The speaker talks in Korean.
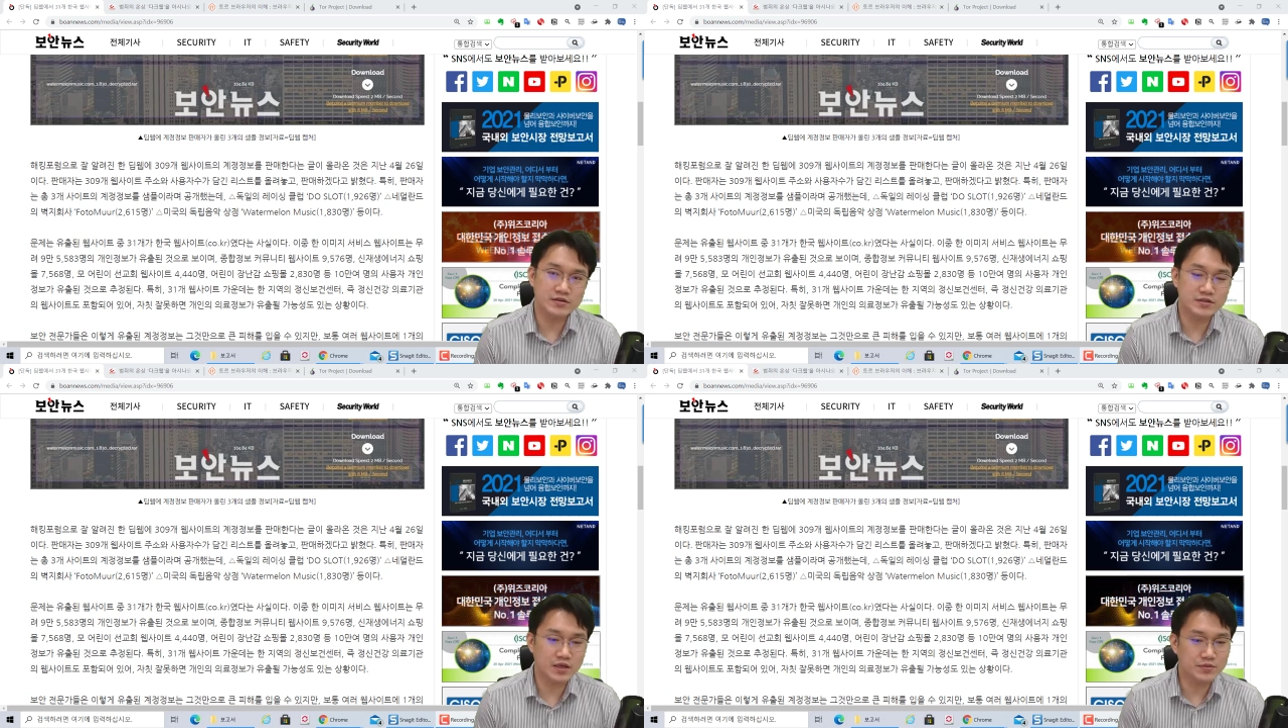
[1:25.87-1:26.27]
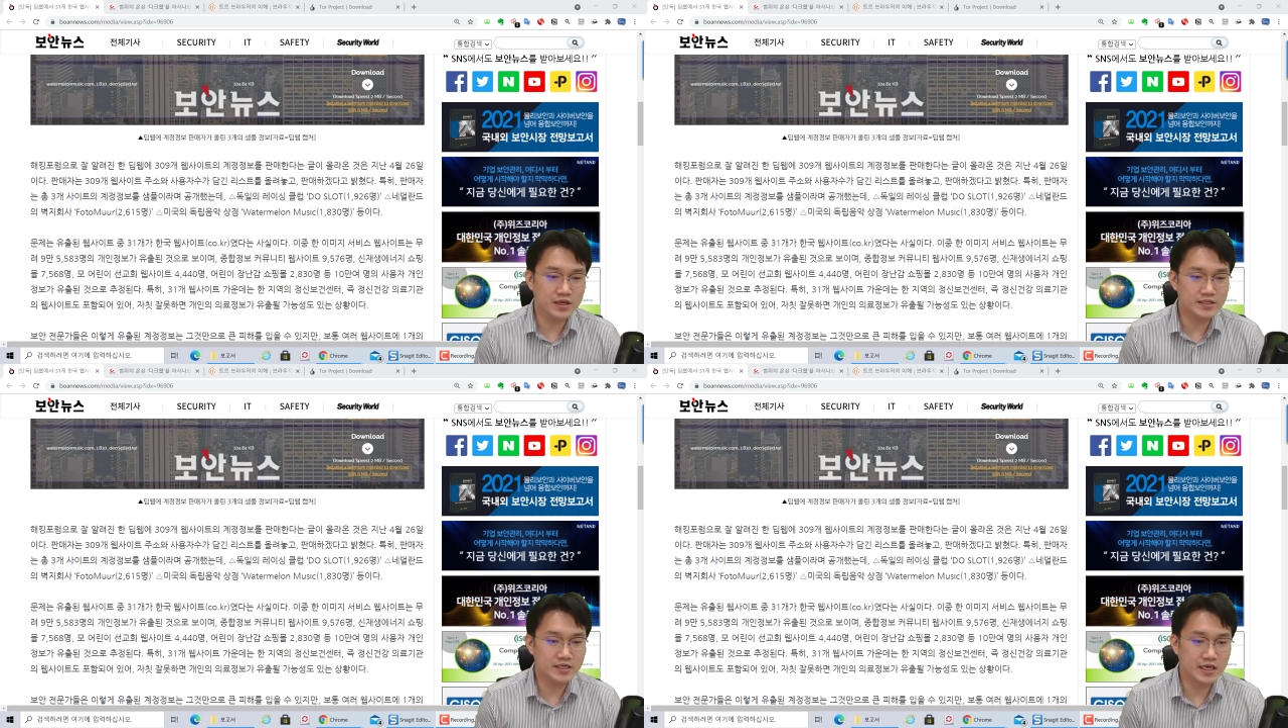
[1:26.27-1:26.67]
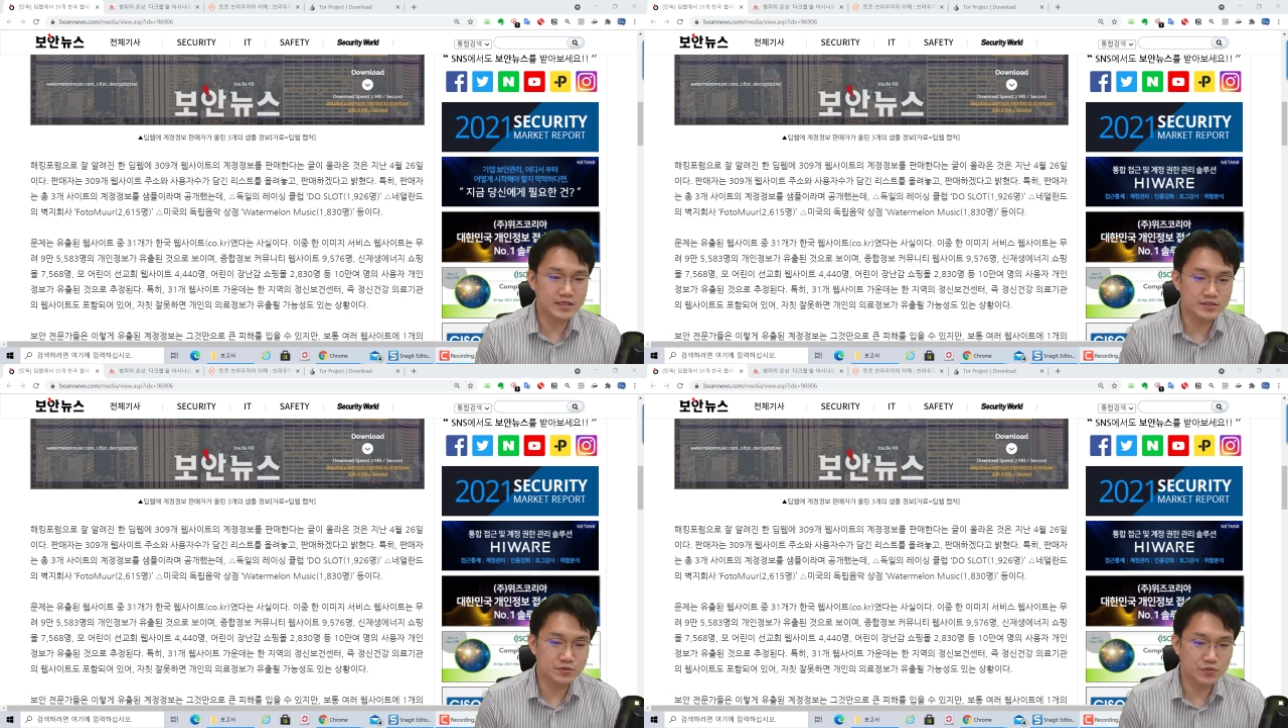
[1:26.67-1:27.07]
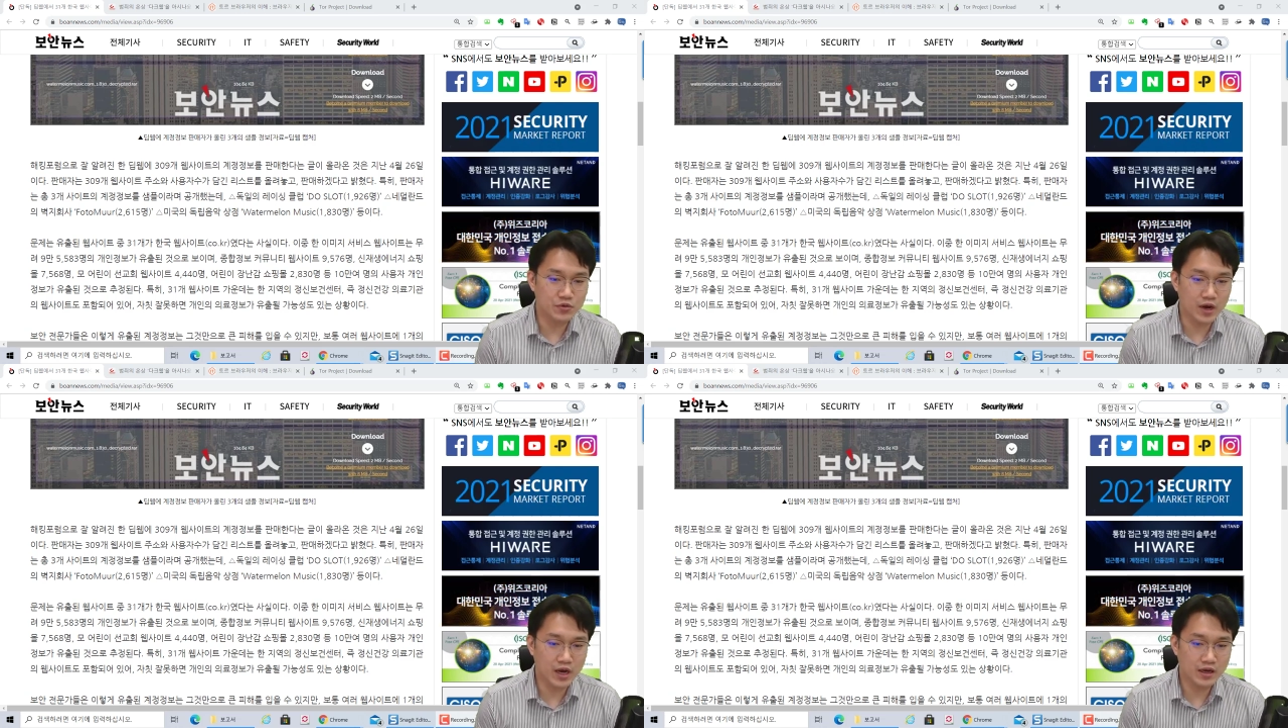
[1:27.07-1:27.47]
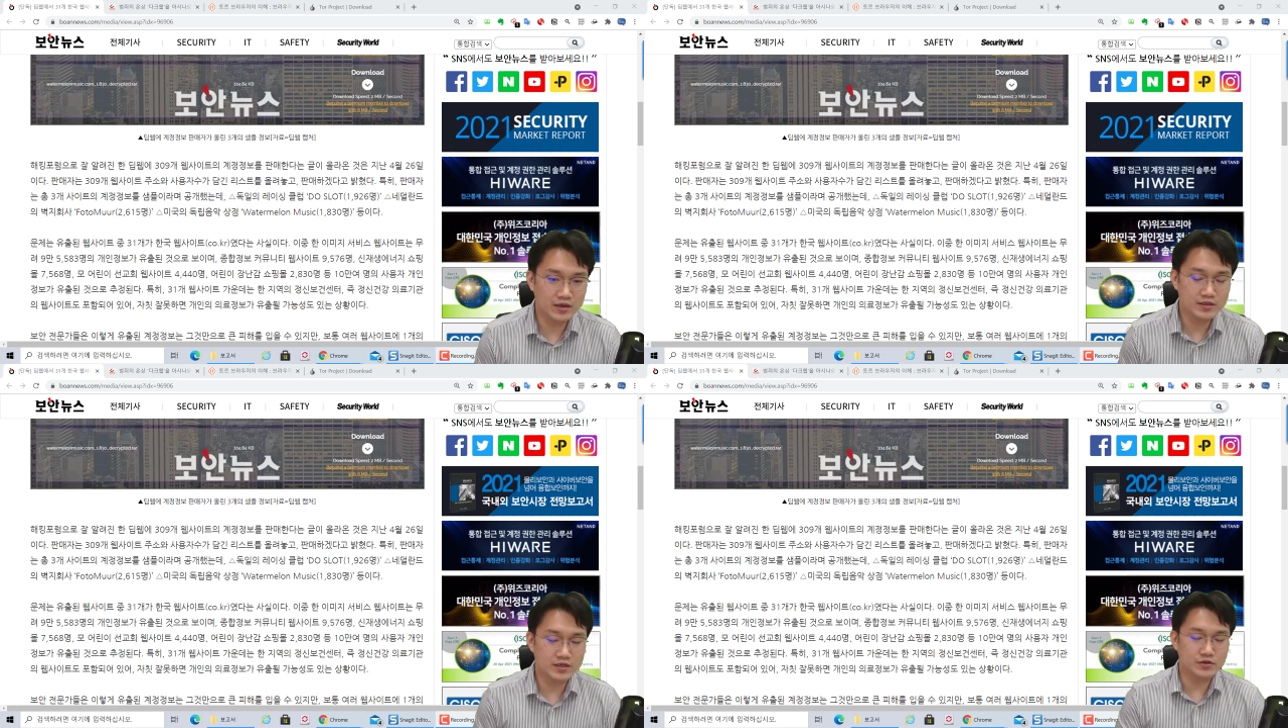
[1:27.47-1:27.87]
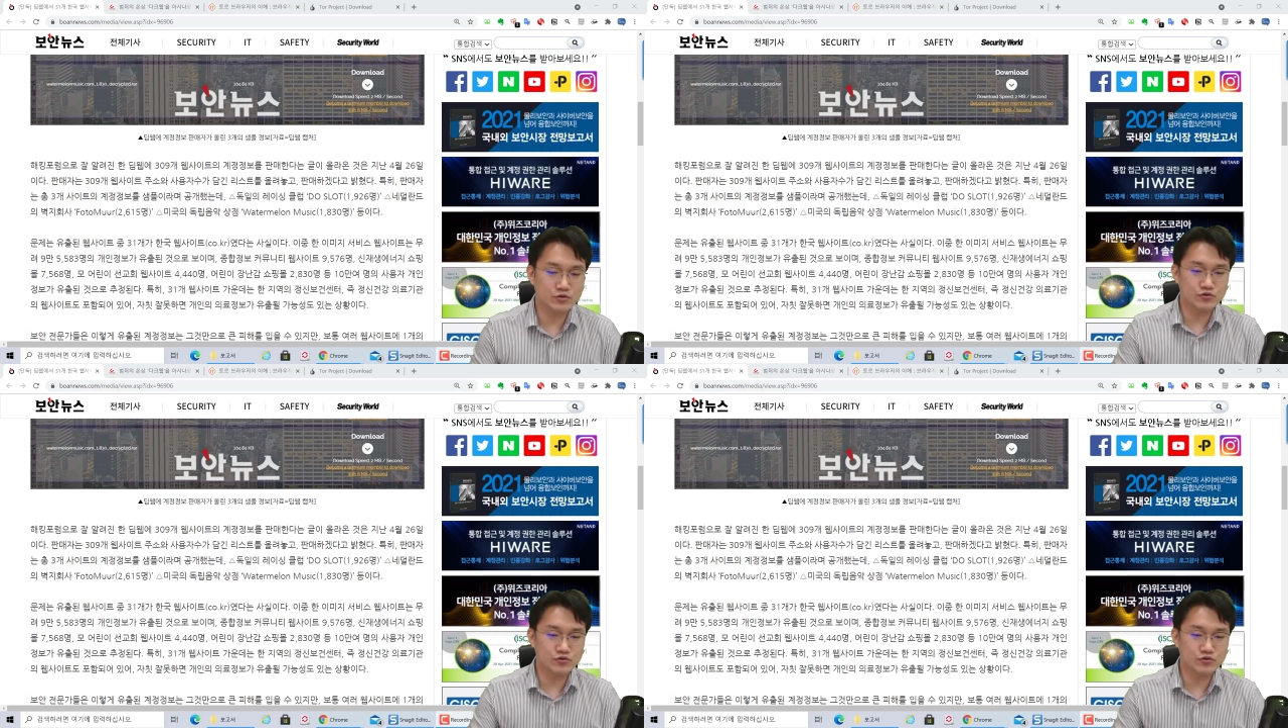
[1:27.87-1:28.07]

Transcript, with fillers: 그렇기 때문에 이제 개인정보가 예,